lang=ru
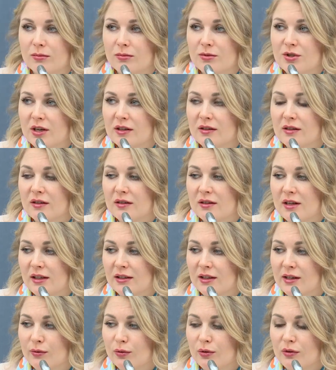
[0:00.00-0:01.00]
Часто
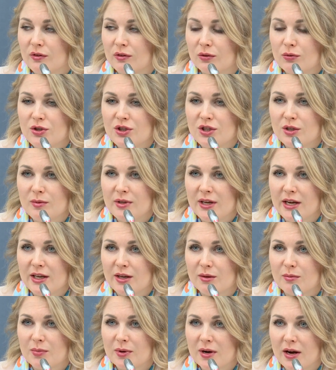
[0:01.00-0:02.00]
сталкиваюсь с
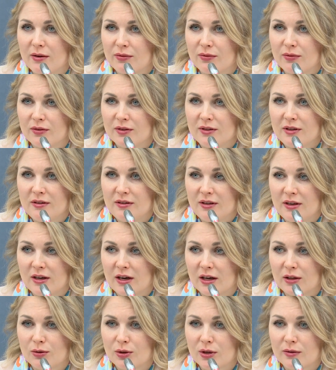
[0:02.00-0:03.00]
ущемлением прав детей,
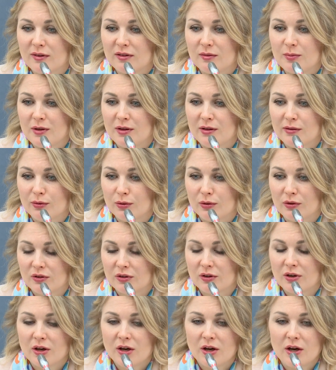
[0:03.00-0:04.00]
которые
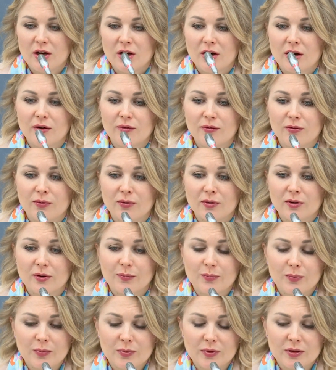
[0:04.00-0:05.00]
воспитываются в
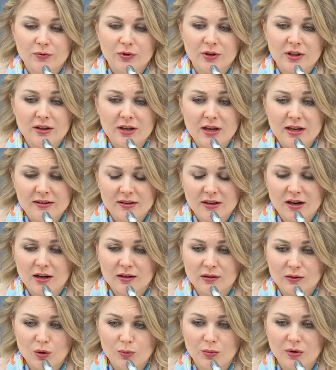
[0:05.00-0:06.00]
вот этих
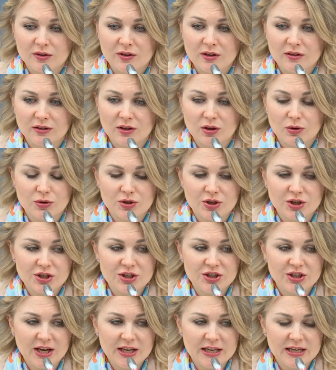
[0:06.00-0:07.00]
особых детских
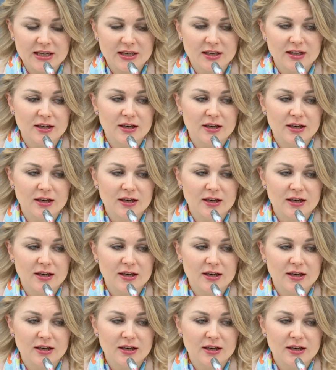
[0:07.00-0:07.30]
учреждениях.